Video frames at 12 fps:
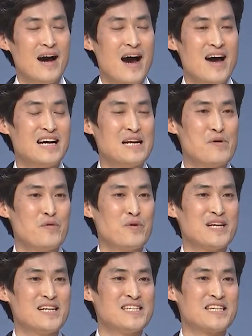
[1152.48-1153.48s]
하나님이
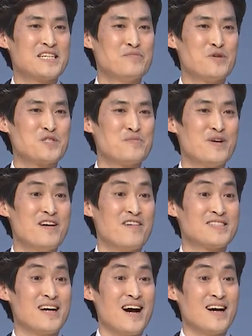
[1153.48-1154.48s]
원하신 그 모습을
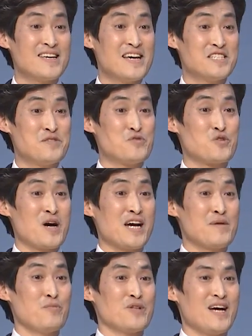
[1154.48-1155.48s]
형상하기에
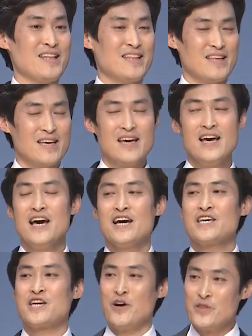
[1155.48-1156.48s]
집중하기보단
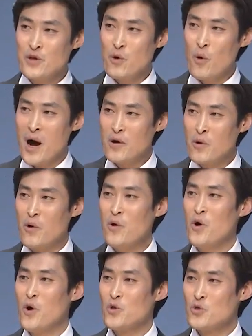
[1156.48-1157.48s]

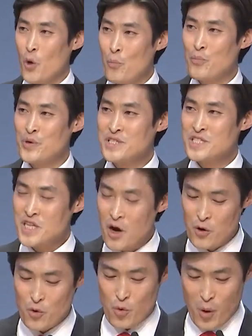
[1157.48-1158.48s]
견고하고 높은
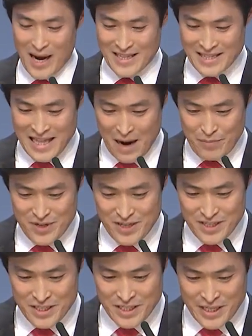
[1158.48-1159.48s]
성과
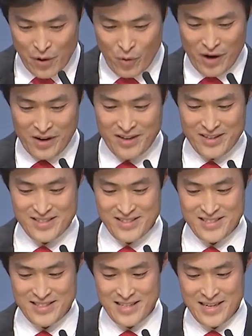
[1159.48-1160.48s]
탑을 세워
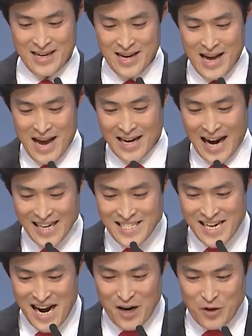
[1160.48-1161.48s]

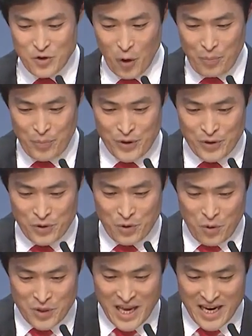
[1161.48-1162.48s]
가장 높은
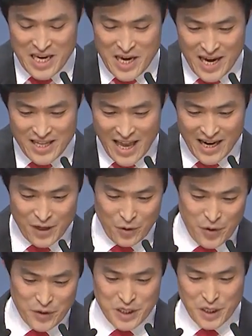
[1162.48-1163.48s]
꼭대기에 내가
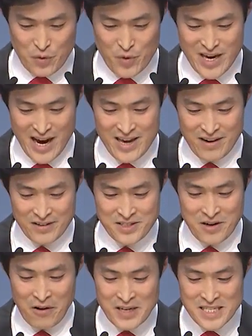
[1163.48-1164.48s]
놓여지기 위하여
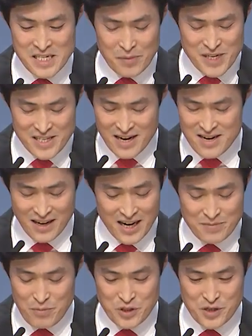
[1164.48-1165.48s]
정신없이
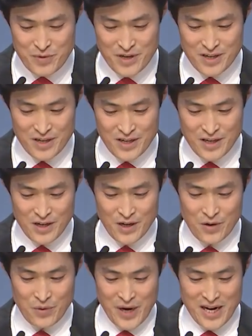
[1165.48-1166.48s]
달려가는 모습을
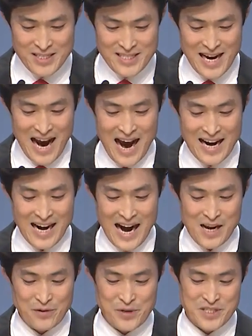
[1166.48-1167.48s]
우리는 잘
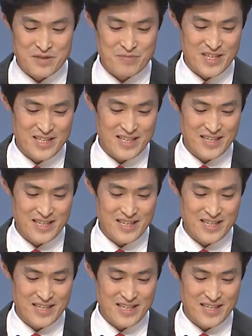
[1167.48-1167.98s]
알고 있습니다.